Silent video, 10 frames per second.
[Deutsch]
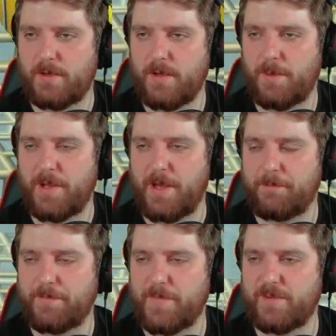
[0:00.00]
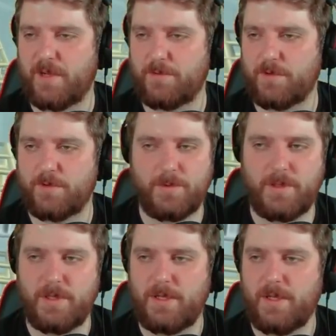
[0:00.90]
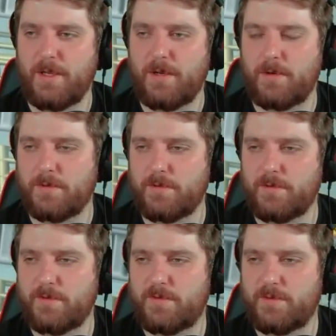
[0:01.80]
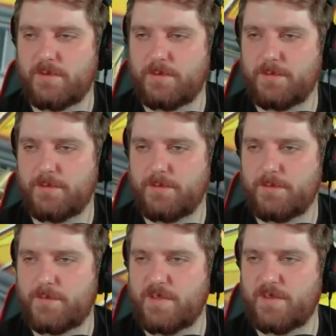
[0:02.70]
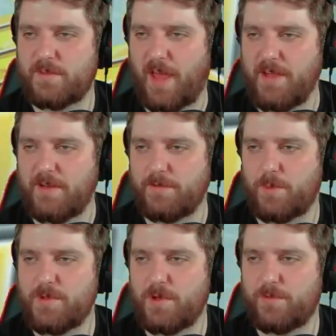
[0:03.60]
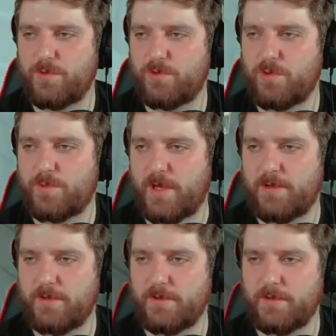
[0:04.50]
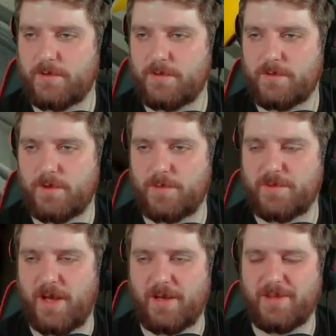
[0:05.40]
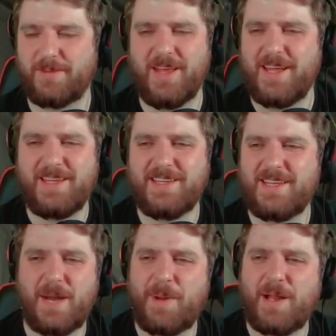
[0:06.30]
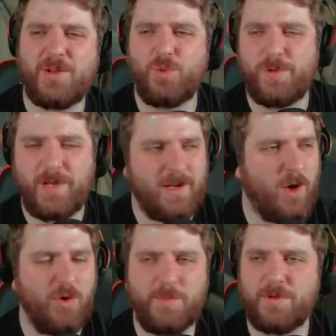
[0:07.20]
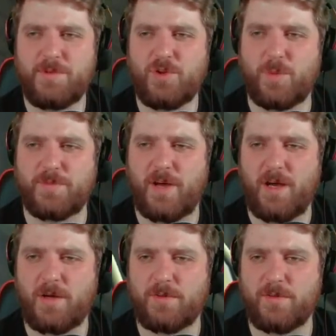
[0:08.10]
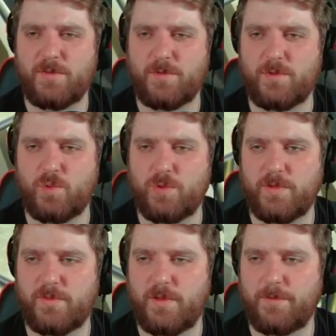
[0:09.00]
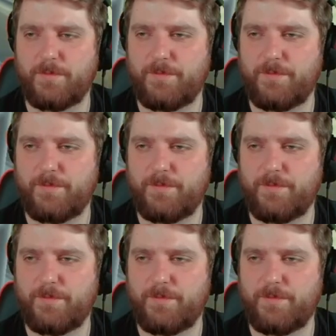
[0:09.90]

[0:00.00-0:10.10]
Aber naja, ist halt einfach so. Und das ist das eine, warum ich auf YouTube keine Kommentare... Also, ich, ich habe alle Jubeljahre, hau ich bei irgendwie einen Kommentar raus und so und gut ist, ne?